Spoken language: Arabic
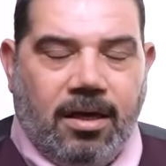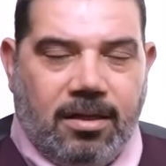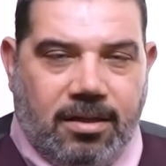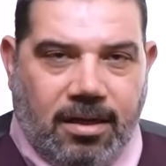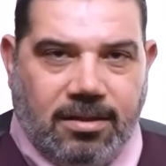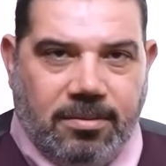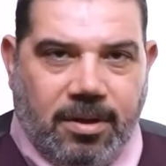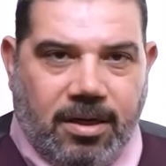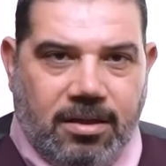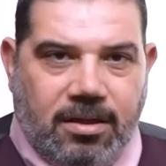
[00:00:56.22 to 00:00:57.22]

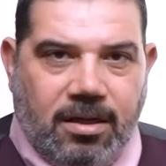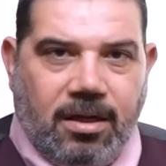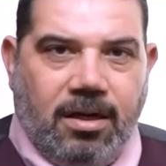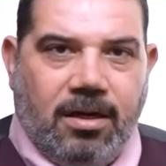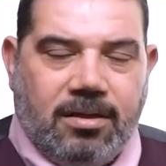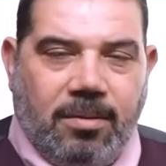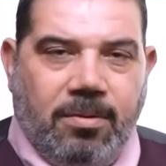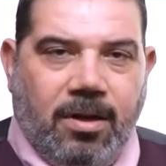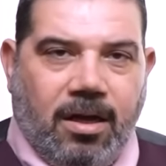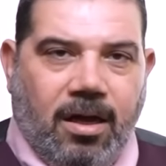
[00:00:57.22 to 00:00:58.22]
الدسمه جدا اللي
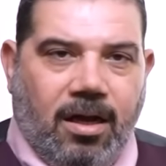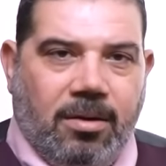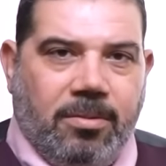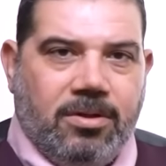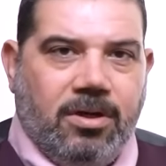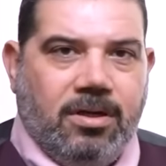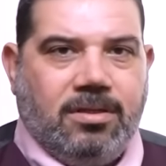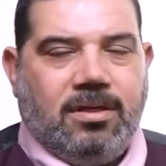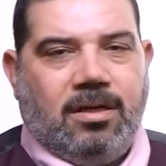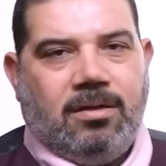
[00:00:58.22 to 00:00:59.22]
هتقابلك على مدار
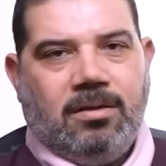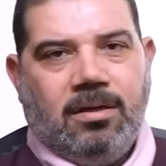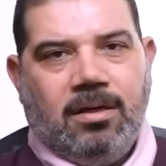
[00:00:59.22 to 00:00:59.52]
السنه